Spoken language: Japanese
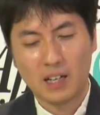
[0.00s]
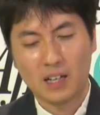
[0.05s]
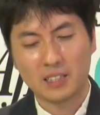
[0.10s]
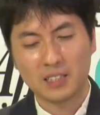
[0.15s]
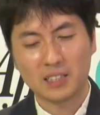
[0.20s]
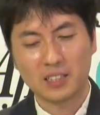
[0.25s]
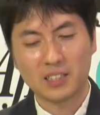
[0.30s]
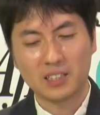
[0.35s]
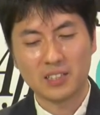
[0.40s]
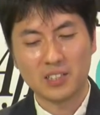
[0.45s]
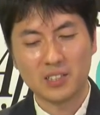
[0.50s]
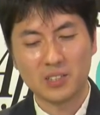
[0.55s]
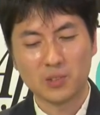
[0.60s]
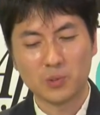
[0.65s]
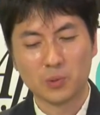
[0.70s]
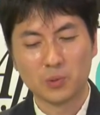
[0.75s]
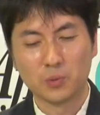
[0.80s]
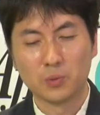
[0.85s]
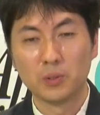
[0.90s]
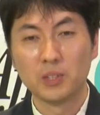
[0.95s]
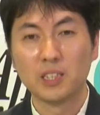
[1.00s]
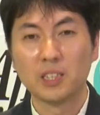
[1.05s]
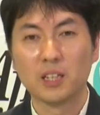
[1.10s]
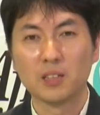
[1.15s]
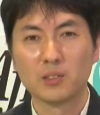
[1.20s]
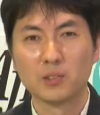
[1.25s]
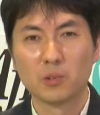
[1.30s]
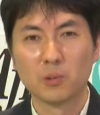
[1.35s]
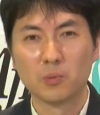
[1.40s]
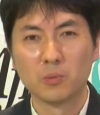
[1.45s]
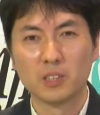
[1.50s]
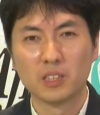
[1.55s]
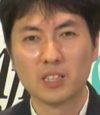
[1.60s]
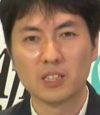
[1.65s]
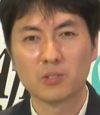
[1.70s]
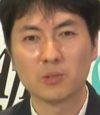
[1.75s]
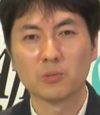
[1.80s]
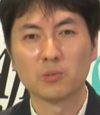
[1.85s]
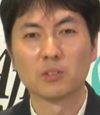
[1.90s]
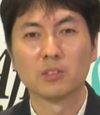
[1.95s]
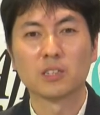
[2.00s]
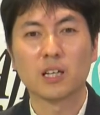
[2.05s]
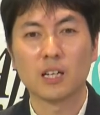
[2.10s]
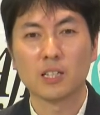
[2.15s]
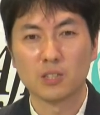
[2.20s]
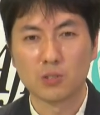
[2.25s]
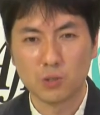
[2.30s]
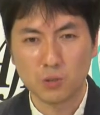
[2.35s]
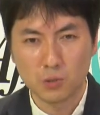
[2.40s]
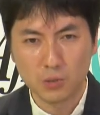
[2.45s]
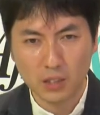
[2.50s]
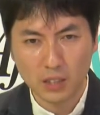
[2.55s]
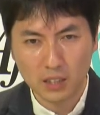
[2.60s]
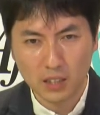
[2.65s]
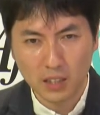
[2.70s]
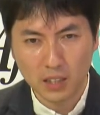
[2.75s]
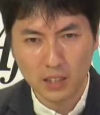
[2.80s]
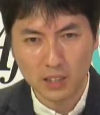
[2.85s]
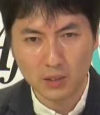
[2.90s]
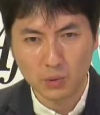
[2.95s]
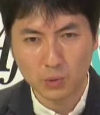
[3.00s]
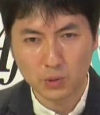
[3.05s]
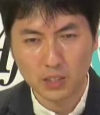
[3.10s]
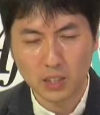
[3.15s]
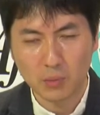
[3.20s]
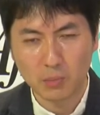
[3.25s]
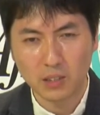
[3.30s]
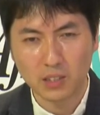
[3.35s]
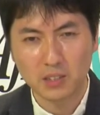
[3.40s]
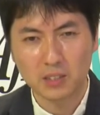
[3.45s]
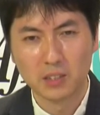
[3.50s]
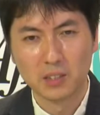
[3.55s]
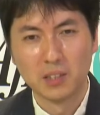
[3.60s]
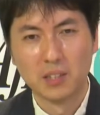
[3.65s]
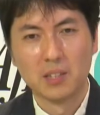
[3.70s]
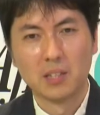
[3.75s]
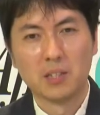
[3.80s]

長谷川健一のフリーオブリゲーション第17回でございます。